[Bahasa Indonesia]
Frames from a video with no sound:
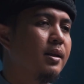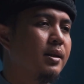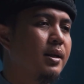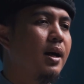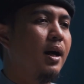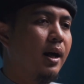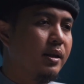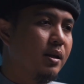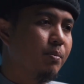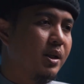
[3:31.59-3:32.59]
tidak
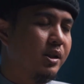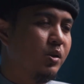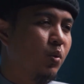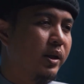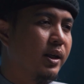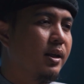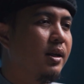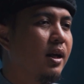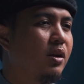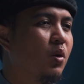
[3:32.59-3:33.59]
hanya bersesuaian
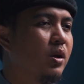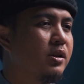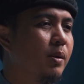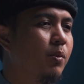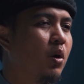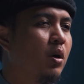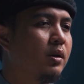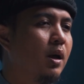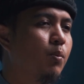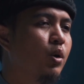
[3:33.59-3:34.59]
dengan konsep
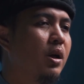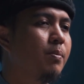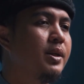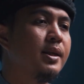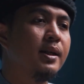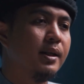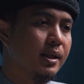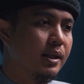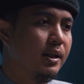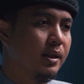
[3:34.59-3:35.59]
khotamun
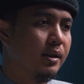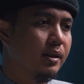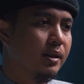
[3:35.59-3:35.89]
nabiin ini,